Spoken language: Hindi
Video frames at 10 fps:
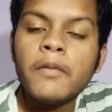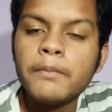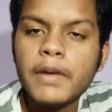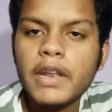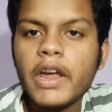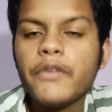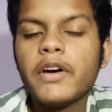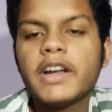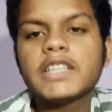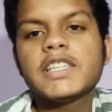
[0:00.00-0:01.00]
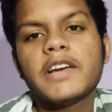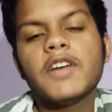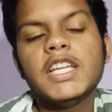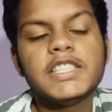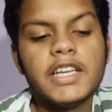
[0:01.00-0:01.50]
मेरे एफ आर एक्स टेक
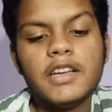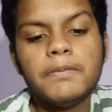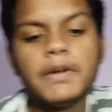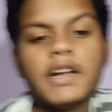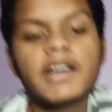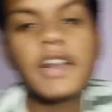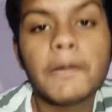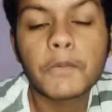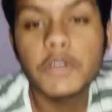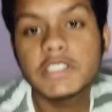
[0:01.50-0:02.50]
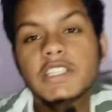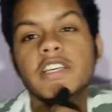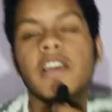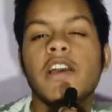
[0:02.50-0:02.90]
वाले चैनल पर अगर आपको इसकी